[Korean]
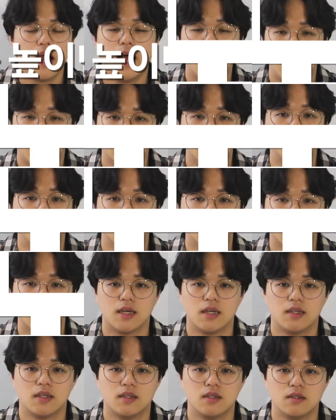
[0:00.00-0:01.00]
아닙니다.
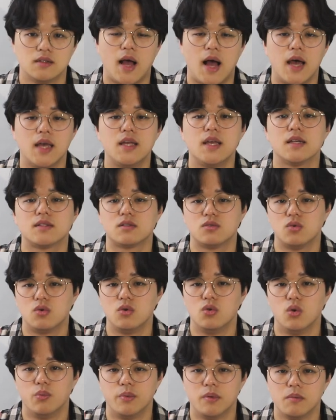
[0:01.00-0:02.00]

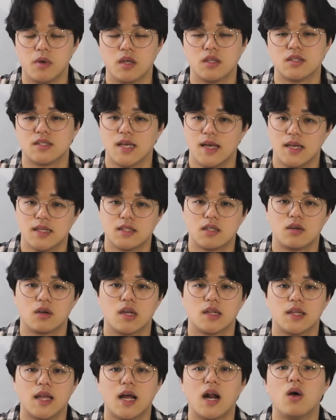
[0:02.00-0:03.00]
아이에스오를 높이면
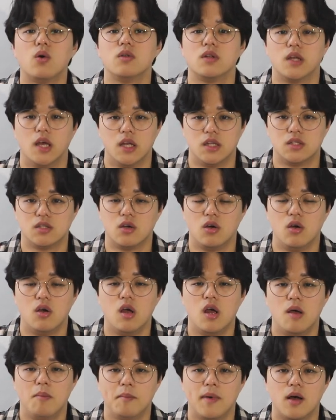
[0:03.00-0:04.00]
자연스럽게 따라오는 게 있죠.
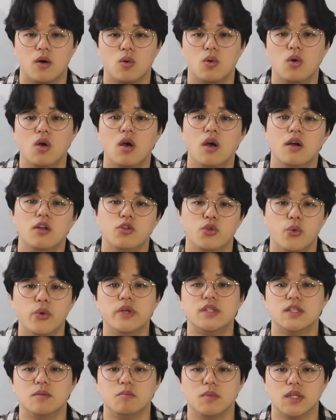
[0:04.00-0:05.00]
바로
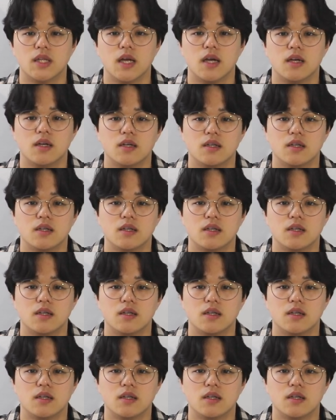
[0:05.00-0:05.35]
노이즈입니다.